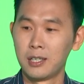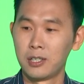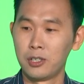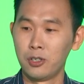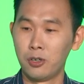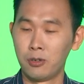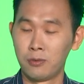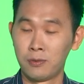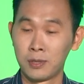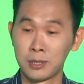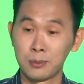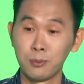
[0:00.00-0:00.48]

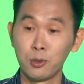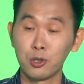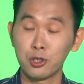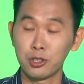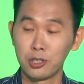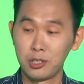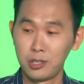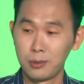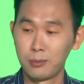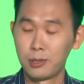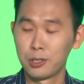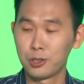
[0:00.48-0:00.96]
Но,
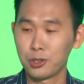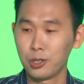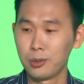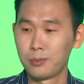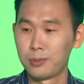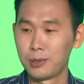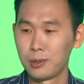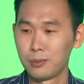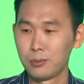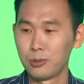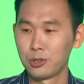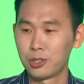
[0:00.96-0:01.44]
возможно, небольшое
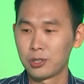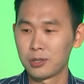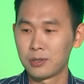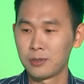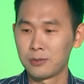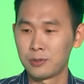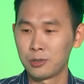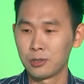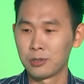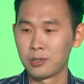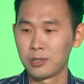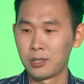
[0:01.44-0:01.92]

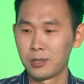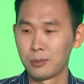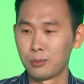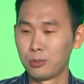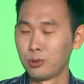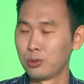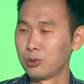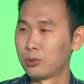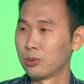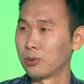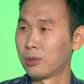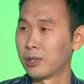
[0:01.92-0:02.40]
преимущество все-таки
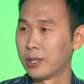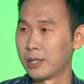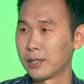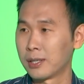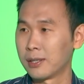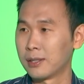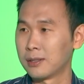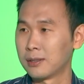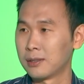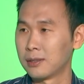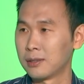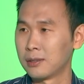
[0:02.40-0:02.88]
будет у
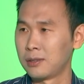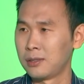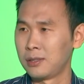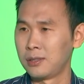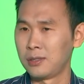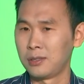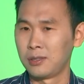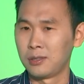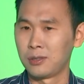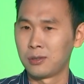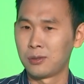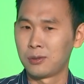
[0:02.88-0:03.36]
Кайрата.
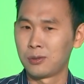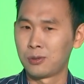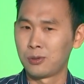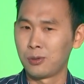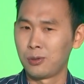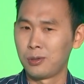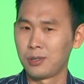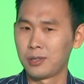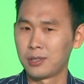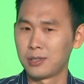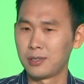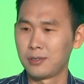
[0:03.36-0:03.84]
И
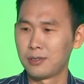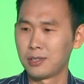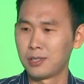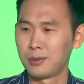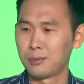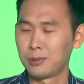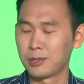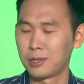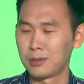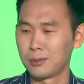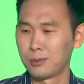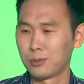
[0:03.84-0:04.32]
только,
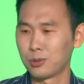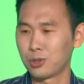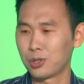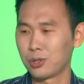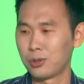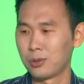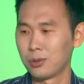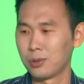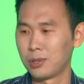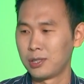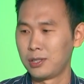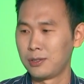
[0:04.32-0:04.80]
наверное, потому
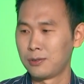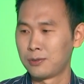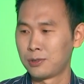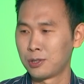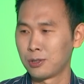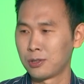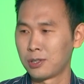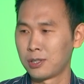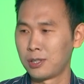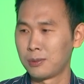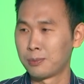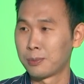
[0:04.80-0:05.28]
что они
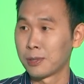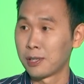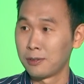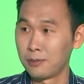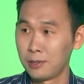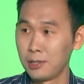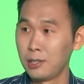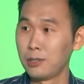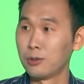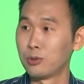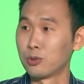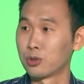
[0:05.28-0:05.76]
все-таки
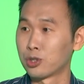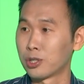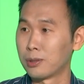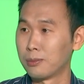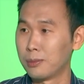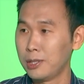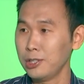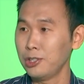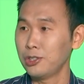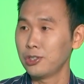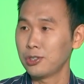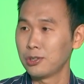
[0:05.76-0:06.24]
провели уже
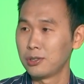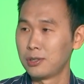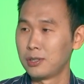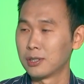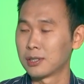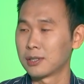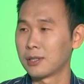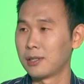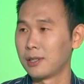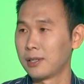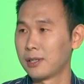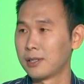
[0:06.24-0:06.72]
матч
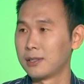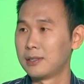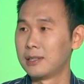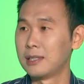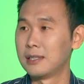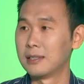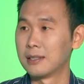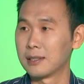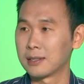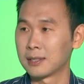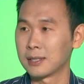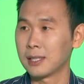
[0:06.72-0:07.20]
несколько
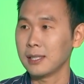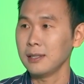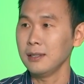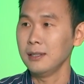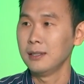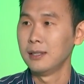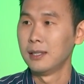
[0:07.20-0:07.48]
дней назад,